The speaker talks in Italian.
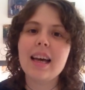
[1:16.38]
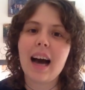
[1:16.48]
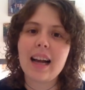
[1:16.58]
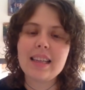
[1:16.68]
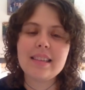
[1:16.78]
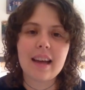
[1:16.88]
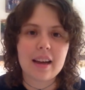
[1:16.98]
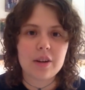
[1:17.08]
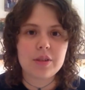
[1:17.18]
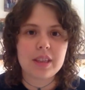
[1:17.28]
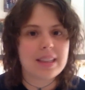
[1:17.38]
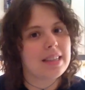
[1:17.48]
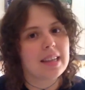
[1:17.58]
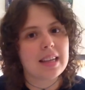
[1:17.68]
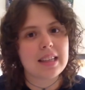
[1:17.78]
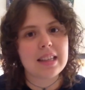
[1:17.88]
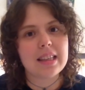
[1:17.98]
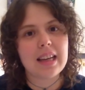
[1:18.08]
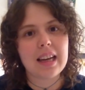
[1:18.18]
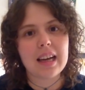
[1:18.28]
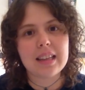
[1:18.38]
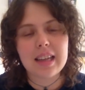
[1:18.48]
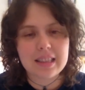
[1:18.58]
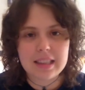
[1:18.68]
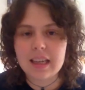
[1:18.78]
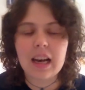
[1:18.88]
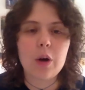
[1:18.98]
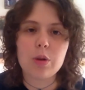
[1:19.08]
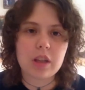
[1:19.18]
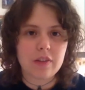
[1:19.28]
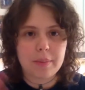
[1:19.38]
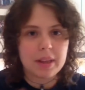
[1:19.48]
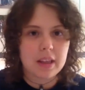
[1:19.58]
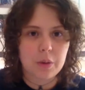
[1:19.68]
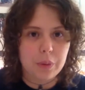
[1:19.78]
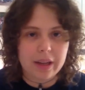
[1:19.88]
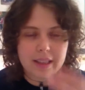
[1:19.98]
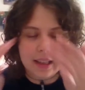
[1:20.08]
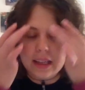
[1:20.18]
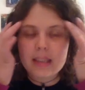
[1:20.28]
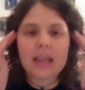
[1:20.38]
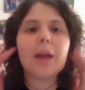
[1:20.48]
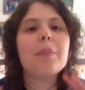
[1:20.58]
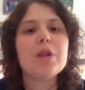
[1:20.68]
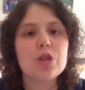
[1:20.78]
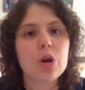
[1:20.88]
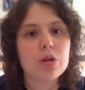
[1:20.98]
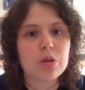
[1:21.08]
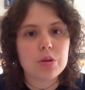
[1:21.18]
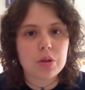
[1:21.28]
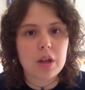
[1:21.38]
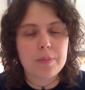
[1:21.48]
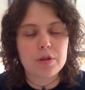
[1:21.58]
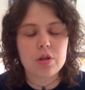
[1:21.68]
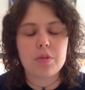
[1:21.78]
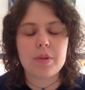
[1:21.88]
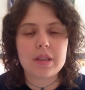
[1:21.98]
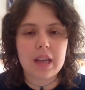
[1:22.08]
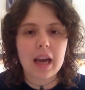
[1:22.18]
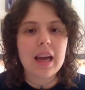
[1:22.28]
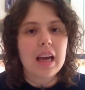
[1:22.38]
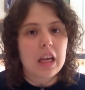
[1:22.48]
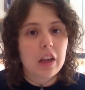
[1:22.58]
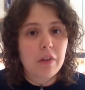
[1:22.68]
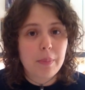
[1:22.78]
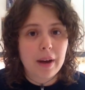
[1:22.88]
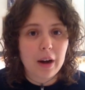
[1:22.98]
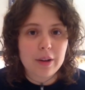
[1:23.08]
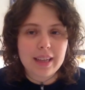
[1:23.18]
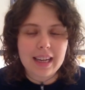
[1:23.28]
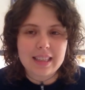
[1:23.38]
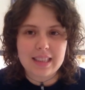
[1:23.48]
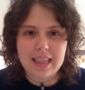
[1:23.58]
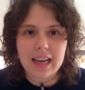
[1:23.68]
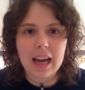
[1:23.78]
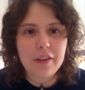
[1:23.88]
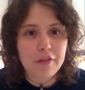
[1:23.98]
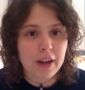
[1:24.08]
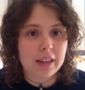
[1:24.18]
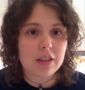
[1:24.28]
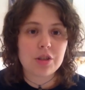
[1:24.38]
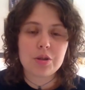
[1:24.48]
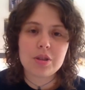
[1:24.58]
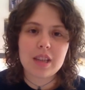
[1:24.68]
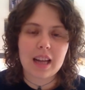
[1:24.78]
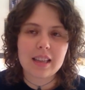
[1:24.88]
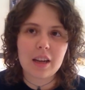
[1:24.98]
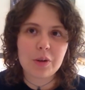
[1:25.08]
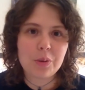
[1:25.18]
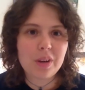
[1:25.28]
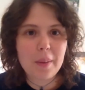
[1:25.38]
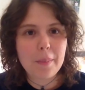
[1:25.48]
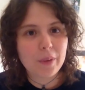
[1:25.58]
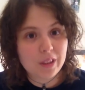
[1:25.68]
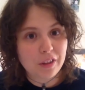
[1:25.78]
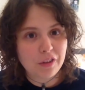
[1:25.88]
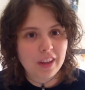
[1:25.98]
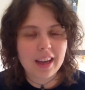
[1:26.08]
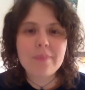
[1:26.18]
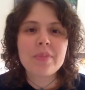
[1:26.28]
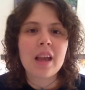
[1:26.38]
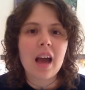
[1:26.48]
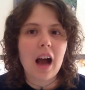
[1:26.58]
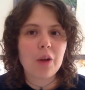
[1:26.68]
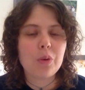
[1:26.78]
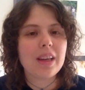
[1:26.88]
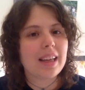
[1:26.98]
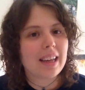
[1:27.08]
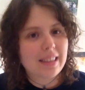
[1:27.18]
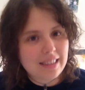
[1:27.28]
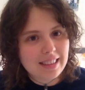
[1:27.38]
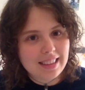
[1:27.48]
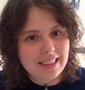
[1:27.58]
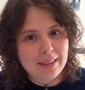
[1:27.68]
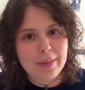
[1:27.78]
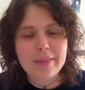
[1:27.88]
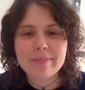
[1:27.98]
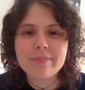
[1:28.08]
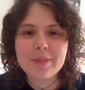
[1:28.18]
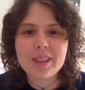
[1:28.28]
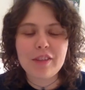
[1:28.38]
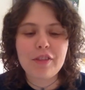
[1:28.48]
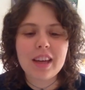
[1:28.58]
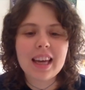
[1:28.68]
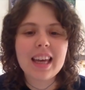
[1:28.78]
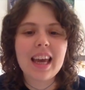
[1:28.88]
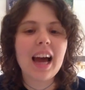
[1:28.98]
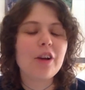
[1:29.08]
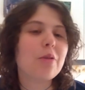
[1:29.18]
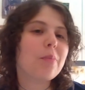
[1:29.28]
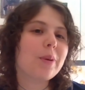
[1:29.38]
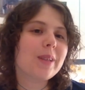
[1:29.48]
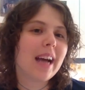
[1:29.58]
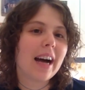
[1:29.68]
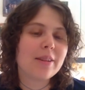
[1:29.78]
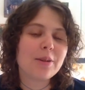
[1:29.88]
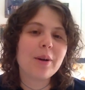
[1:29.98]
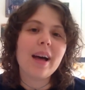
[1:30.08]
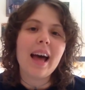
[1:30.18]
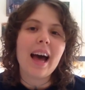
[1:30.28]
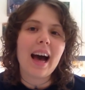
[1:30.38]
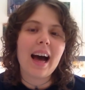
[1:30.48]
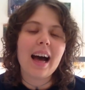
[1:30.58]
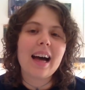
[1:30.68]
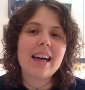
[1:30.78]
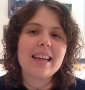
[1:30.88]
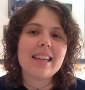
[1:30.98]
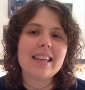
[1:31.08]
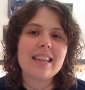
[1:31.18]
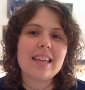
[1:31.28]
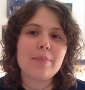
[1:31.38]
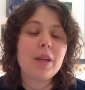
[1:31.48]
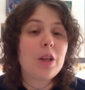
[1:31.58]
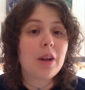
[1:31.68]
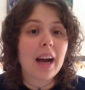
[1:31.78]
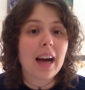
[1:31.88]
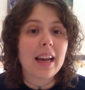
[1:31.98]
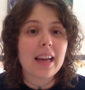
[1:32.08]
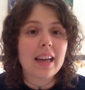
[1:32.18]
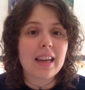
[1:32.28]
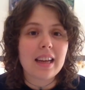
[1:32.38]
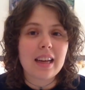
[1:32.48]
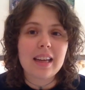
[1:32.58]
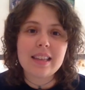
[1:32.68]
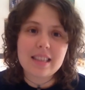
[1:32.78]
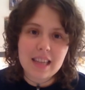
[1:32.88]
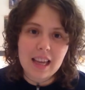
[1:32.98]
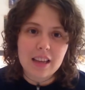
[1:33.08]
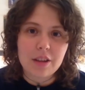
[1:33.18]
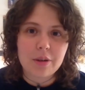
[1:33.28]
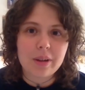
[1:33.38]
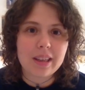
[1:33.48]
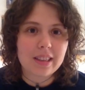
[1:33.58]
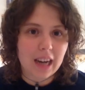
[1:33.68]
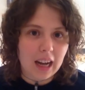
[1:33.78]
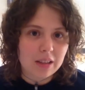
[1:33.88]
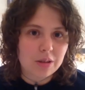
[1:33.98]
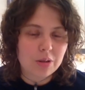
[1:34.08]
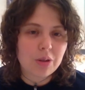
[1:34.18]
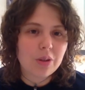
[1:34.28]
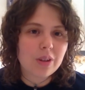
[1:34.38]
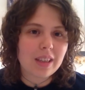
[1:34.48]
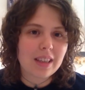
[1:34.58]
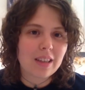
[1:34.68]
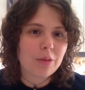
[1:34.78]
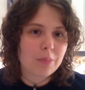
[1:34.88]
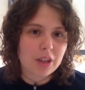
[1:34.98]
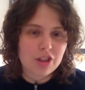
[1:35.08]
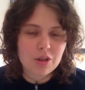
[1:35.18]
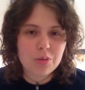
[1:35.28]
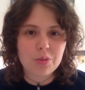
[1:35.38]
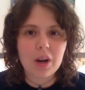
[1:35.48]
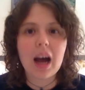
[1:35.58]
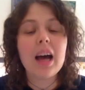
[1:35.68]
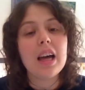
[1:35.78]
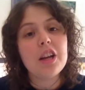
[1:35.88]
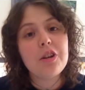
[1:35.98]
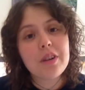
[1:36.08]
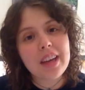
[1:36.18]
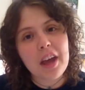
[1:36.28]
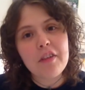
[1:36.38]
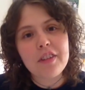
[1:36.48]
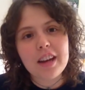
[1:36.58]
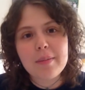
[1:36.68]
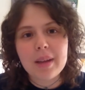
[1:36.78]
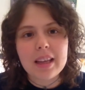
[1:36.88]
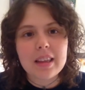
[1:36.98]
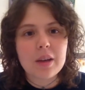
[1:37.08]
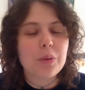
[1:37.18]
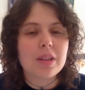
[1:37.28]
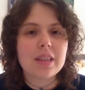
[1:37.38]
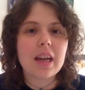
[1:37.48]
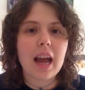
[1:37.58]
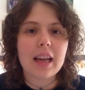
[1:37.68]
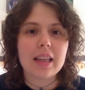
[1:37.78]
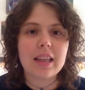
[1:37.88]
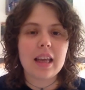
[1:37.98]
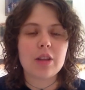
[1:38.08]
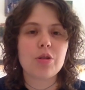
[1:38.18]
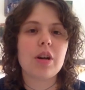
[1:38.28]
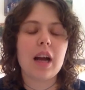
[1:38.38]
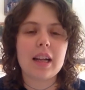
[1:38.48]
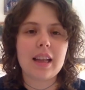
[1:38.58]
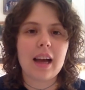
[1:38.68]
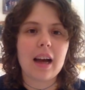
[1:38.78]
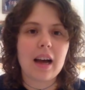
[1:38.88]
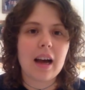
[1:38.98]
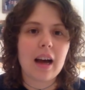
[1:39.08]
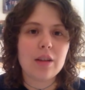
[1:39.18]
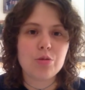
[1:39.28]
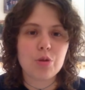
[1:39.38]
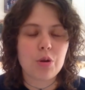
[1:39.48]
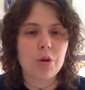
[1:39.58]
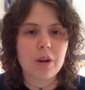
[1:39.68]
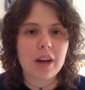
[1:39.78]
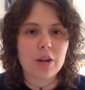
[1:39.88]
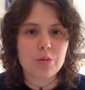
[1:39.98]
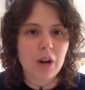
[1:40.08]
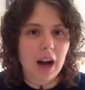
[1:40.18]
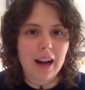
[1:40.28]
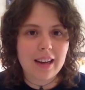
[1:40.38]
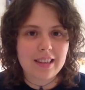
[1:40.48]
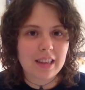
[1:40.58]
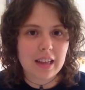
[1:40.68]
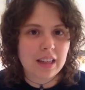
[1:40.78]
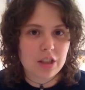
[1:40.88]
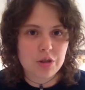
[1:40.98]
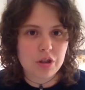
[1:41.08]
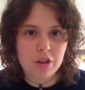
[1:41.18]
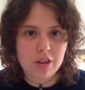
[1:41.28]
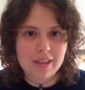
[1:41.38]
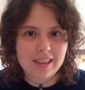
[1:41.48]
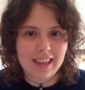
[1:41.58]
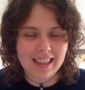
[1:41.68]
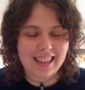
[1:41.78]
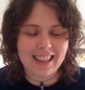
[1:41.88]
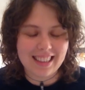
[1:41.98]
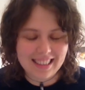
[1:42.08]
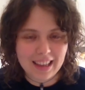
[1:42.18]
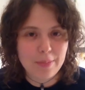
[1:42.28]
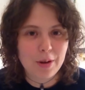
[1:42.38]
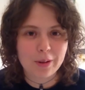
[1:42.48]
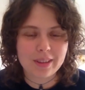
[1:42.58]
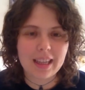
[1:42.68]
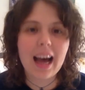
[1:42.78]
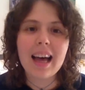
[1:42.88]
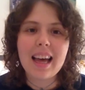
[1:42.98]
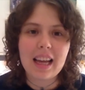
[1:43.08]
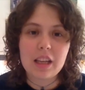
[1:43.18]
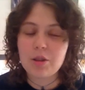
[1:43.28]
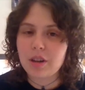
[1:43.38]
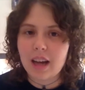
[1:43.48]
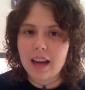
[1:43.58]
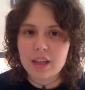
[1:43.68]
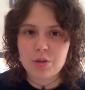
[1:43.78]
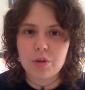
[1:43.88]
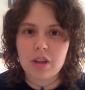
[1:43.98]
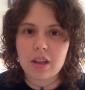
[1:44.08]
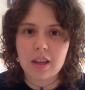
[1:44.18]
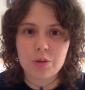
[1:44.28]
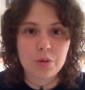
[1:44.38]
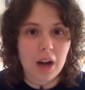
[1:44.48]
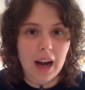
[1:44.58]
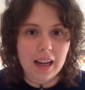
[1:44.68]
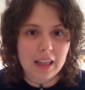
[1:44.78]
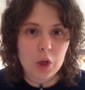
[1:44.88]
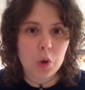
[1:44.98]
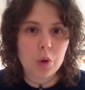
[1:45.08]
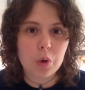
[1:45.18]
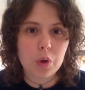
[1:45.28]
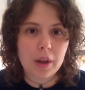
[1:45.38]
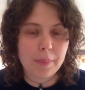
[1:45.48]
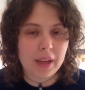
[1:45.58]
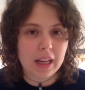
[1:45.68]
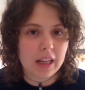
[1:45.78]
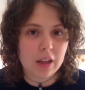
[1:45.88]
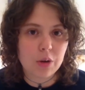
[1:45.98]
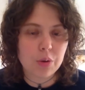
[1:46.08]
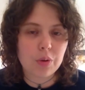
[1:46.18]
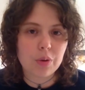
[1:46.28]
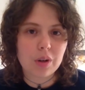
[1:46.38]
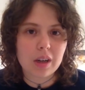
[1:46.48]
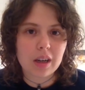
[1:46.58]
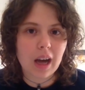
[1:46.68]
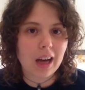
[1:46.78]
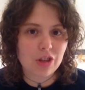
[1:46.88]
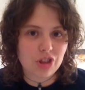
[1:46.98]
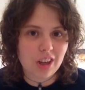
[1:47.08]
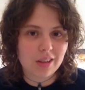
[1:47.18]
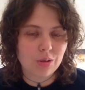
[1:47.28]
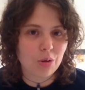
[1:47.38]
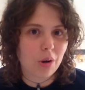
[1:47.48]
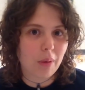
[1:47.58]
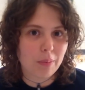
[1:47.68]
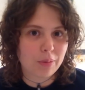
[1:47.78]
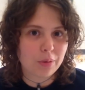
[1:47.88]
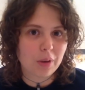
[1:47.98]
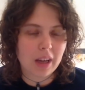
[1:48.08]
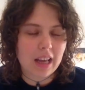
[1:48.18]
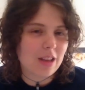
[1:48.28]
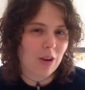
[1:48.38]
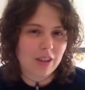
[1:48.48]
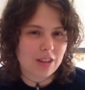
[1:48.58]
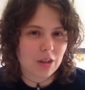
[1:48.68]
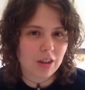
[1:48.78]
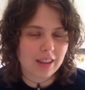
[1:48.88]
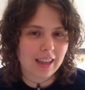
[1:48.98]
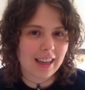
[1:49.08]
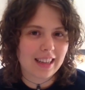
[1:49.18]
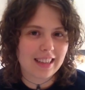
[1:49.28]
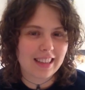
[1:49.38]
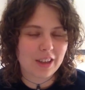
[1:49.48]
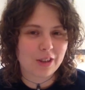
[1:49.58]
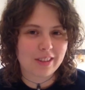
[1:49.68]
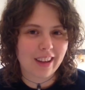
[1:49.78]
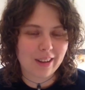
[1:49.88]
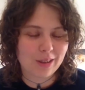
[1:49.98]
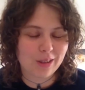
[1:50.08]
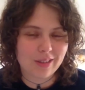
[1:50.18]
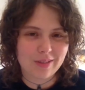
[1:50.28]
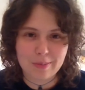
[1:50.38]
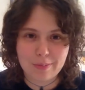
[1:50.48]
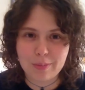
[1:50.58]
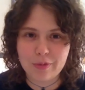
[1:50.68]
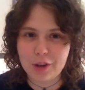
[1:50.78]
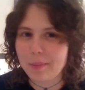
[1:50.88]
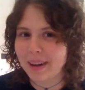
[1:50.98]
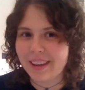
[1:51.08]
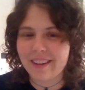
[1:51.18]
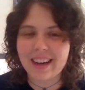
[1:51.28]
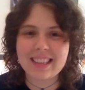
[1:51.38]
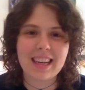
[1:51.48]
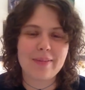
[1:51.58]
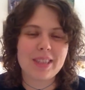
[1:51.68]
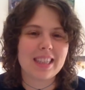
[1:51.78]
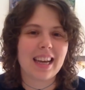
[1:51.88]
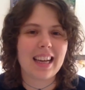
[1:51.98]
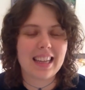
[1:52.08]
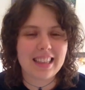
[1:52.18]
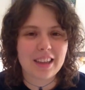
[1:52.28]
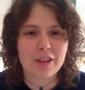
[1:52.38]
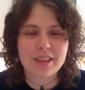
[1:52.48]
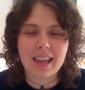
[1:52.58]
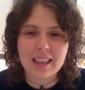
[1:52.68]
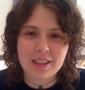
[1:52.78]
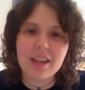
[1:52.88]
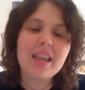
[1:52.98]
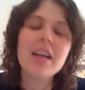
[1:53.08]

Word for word: all'interno dei disegni della, della sigla, oltre ovviamente a quelli del, dell'episodio, di per sé. Io vi parlo della sigla, infatti ci sono state alcune modifiche, alcune graditissime modifiche che hanno portato a eh, migliorare eh, il disegno, il tratto, l'ombreggiatura, nonché finalmente qui in Serenity è tornata al suo colore naturale, se, ha deciso di togliersi la tinta bionda e di tornare ai suoi naturali colo, capelli color color argento come appunto anche gli occhi, si è tolta anche le lenti a contatto furbacchiona, si era messa anche le lenti a contatto.